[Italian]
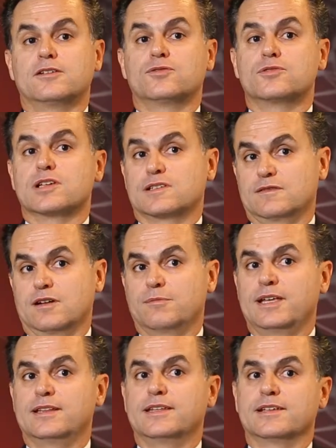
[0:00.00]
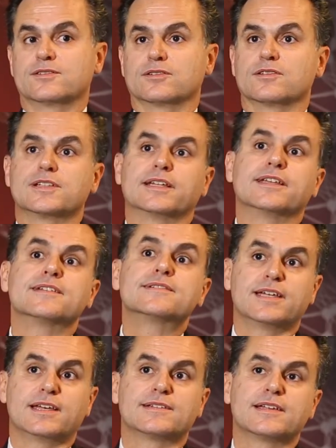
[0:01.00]
Successivamente sono state
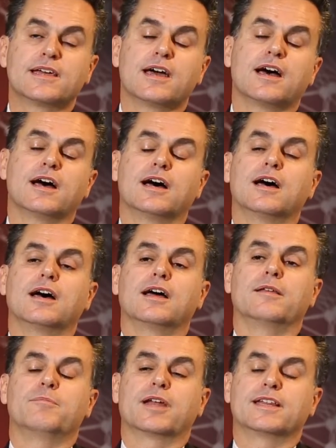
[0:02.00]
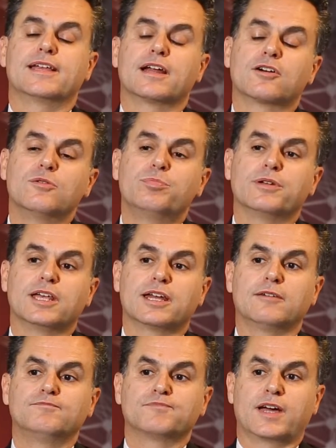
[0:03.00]
estese a, per andare a
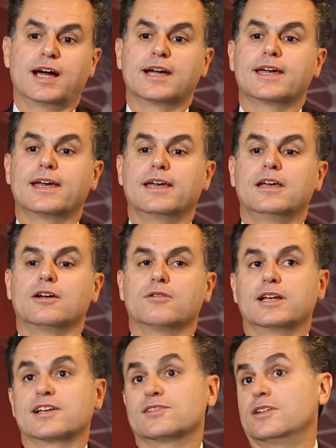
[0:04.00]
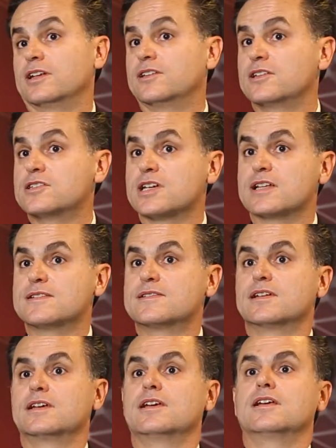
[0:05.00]
coprire anche quelle che sono le
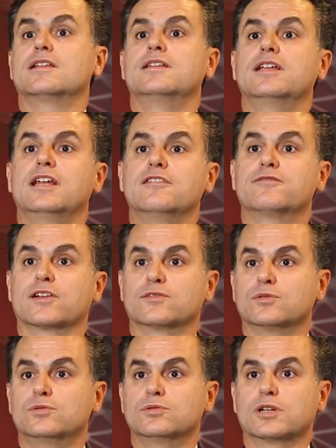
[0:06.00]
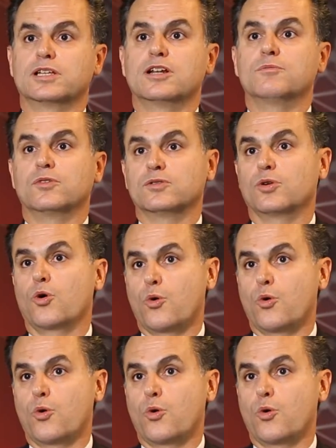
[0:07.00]
esigenze delle infrastrutture del mondo